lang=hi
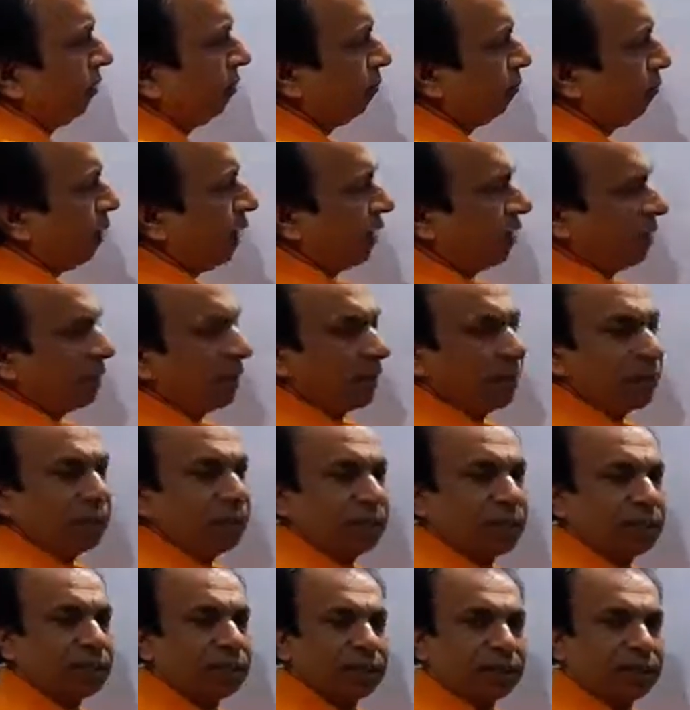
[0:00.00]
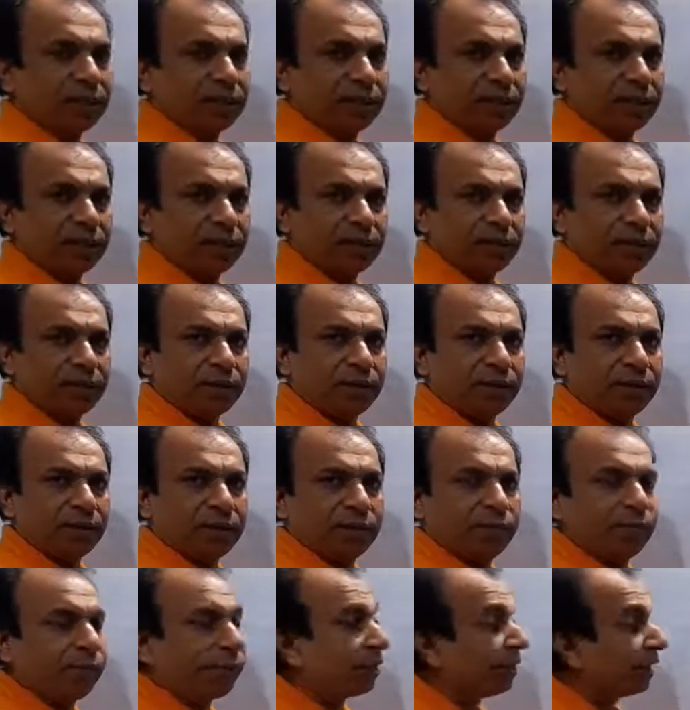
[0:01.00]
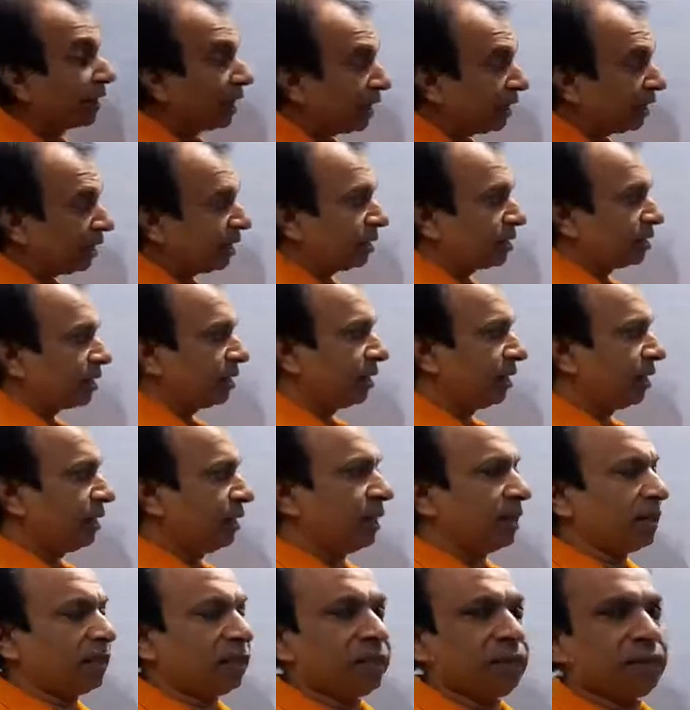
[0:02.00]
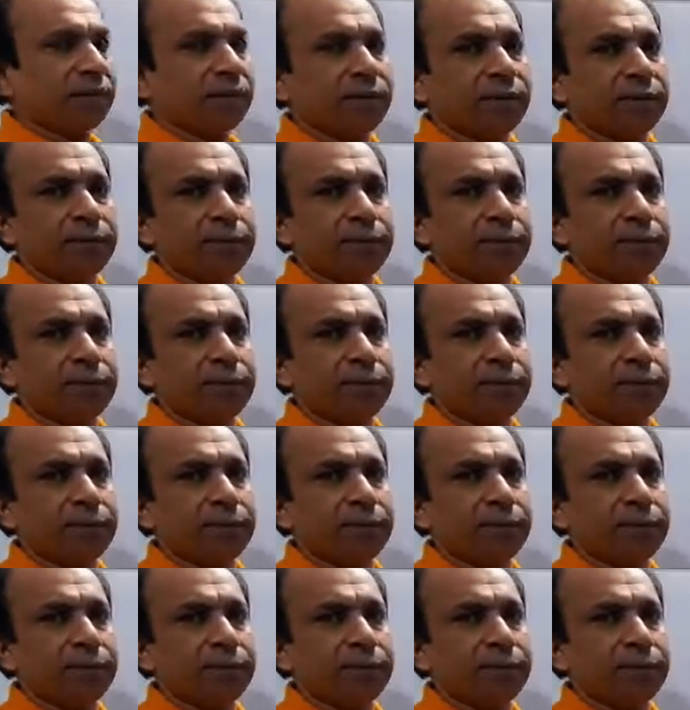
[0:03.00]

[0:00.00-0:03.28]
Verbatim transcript: पार कर जाना चाहिए था बट लाइट ऐसा नहीं आती है